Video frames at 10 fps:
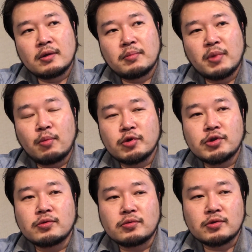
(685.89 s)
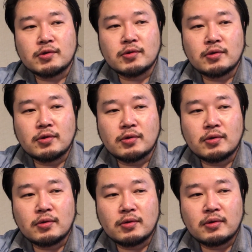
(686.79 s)
まあもちろんそ
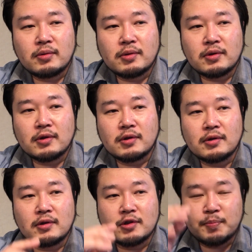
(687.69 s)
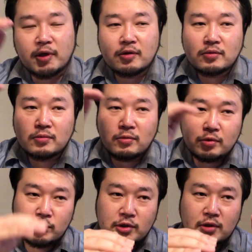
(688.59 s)
のスペックを
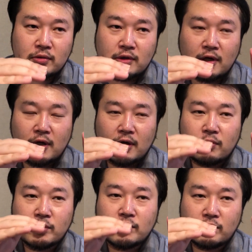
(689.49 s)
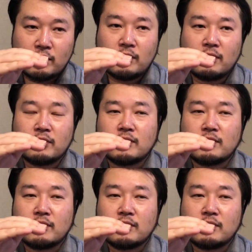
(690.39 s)
落としてるからこその